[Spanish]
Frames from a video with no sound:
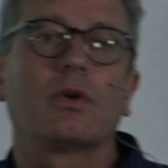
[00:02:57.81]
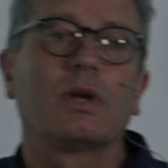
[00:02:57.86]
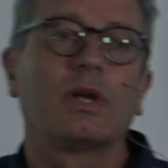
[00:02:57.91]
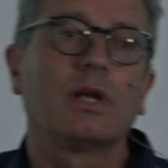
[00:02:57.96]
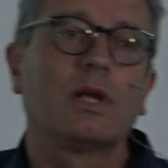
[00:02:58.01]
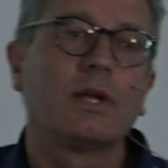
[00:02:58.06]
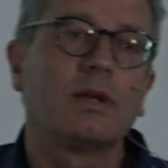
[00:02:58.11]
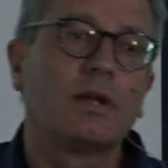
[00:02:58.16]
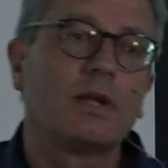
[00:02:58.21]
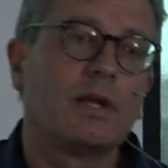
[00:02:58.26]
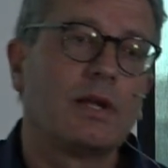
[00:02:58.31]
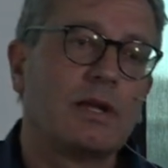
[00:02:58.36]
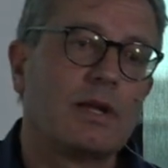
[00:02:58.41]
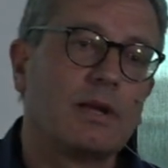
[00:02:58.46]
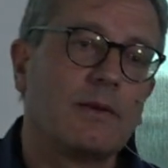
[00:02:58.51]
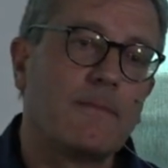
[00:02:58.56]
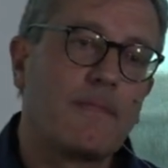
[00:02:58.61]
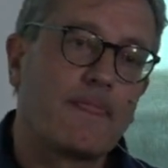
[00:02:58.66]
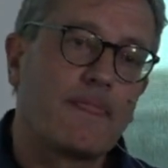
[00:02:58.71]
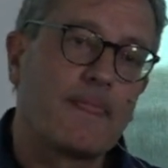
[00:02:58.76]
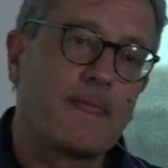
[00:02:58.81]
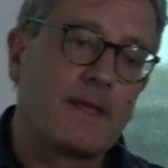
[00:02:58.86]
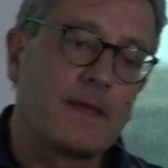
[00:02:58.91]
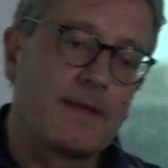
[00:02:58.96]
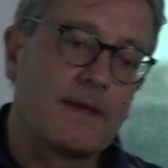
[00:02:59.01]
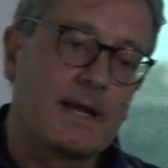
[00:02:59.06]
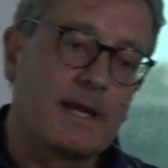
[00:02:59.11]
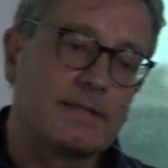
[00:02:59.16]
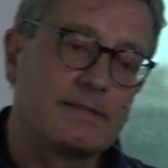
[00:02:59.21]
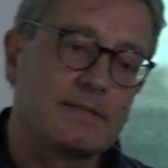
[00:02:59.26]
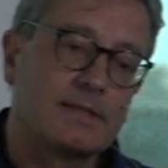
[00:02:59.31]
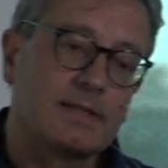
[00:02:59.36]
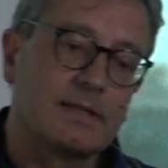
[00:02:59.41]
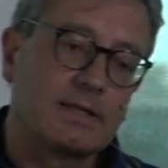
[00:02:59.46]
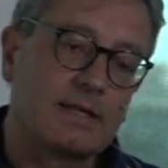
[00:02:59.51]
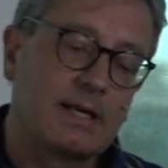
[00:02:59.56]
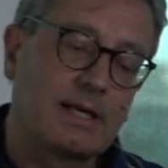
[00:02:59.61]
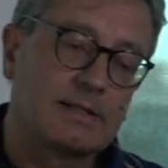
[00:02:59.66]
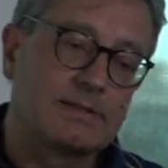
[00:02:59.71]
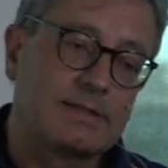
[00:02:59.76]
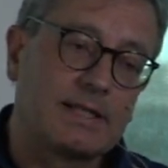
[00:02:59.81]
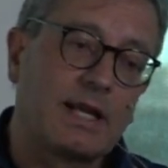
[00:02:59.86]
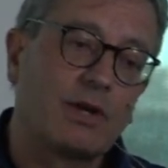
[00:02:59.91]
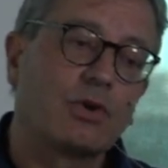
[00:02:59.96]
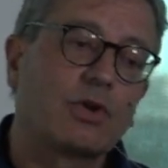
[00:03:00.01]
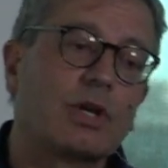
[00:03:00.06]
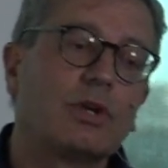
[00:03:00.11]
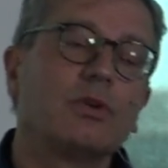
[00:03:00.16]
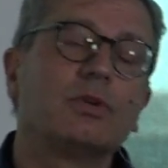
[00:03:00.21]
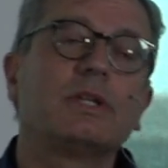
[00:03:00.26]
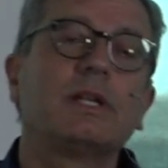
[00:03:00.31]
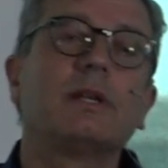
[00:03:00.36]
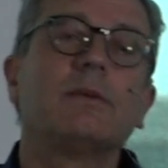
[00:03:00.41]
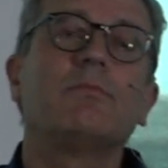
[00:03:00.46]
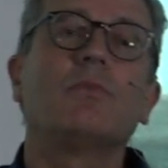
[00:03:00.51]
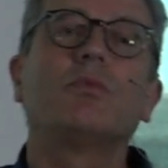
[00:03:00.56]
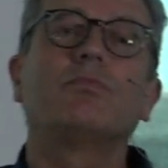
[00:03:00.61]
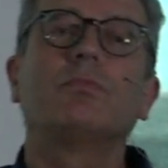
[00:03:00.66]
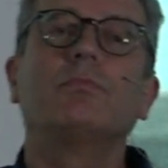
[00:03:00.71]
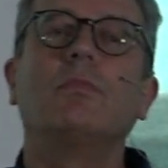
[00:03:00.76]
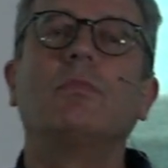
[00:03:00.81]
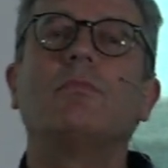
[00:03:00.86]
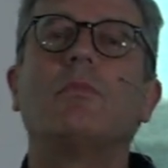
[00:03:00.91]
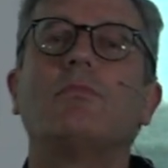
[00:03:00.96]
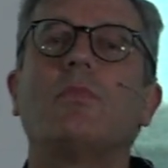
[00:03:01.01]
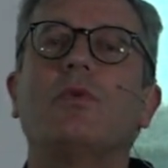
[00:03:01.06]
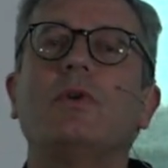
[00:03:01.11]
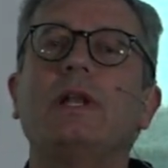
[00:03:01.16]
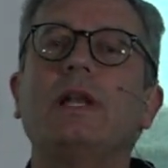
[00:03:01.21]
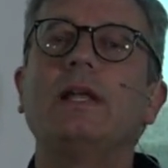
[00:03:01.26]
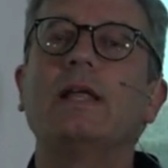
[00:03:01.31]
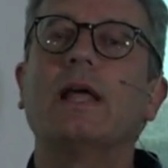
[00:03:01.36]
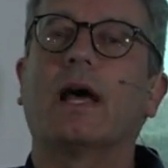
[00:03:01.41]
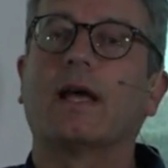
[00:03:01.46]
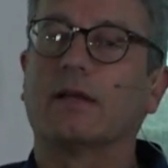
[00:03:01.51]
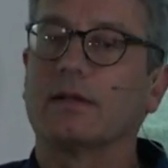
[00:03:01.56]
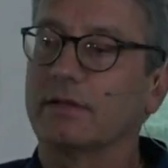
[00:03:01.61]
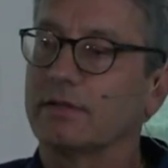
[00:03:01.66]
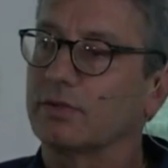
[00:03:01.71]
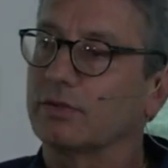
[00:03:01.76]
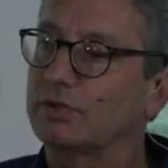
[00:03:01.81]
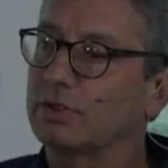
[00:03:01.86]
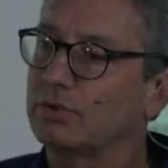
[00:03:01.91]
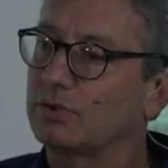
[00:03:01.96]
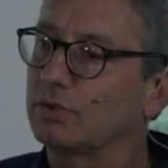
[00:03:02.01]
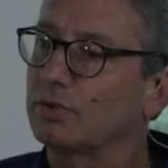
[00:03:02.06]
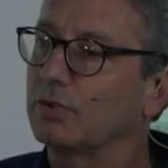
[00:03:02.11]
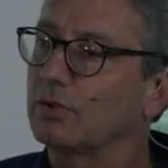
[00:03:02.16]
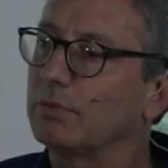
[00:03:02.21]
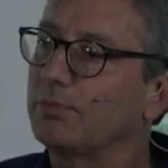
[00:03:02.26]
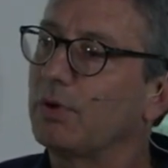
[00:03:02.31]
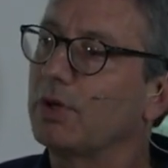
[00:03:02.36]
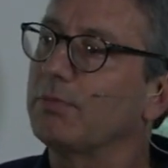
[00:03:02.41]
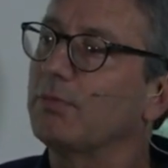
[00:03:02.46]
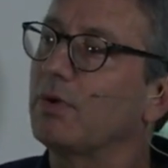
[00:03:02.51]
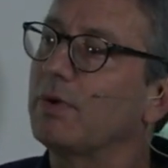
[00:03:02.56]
eh, eh, ancianos que no tienen movilidad, ¿no es cierto? Que no pueden